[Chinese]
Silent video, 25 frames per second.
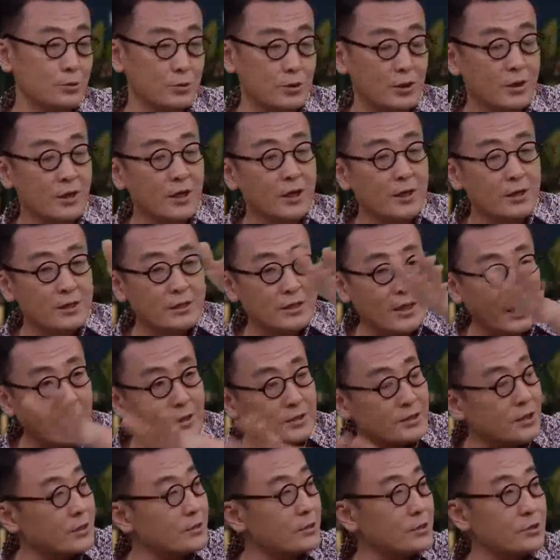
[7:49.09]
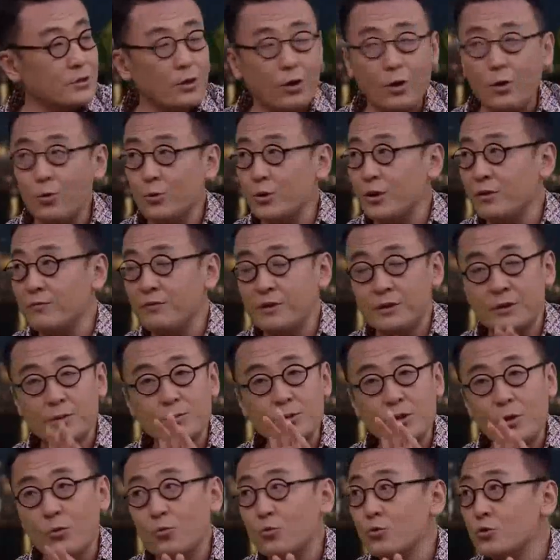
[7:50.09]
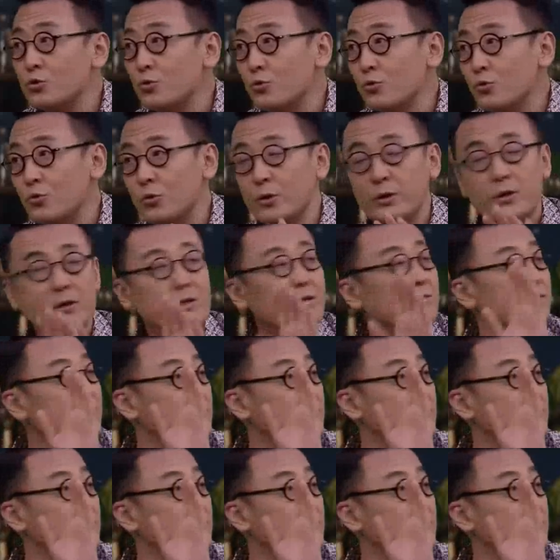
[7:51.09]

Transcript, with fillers: 就是崖山之后呢，为什么叫无中国呢？